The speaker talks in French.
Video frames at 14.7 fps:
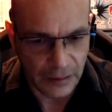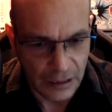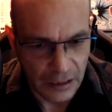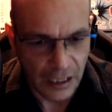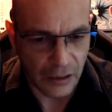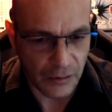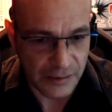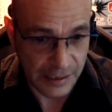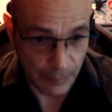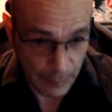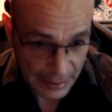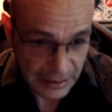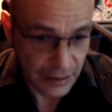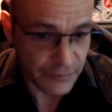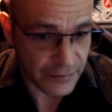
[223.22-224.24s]
ouais. Alors ça n'a pas
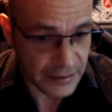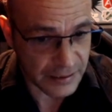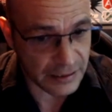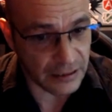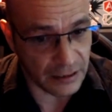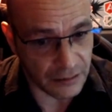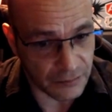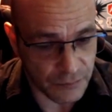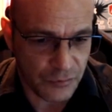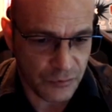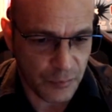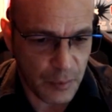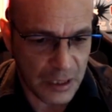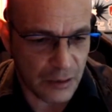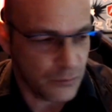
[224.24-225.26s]
été facile, hein. je ne vais
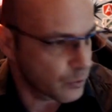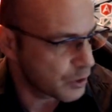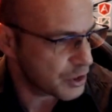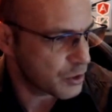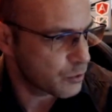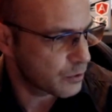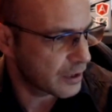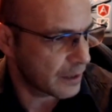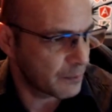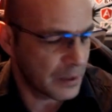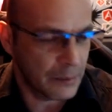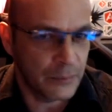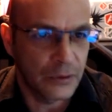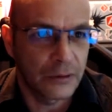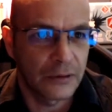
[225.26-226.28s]
pas l'avouer, j'ai eu quand
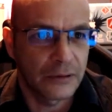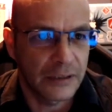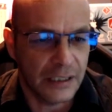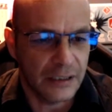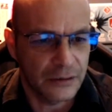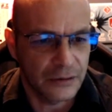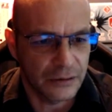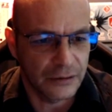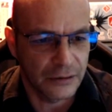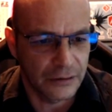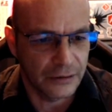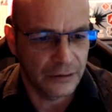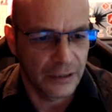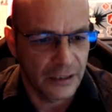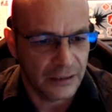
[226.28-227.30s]
même euh,
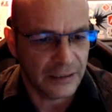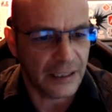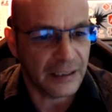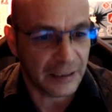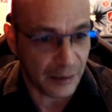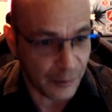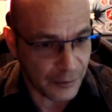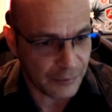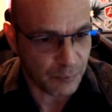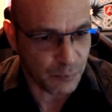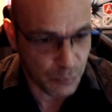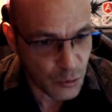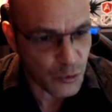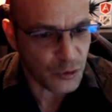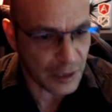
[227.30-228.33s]
quelques... Quelques,
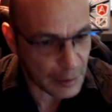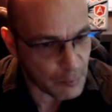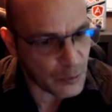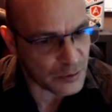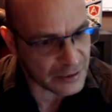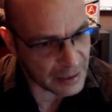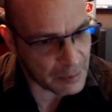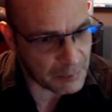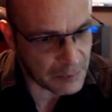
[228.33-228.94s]
beaucoup de réponses quand même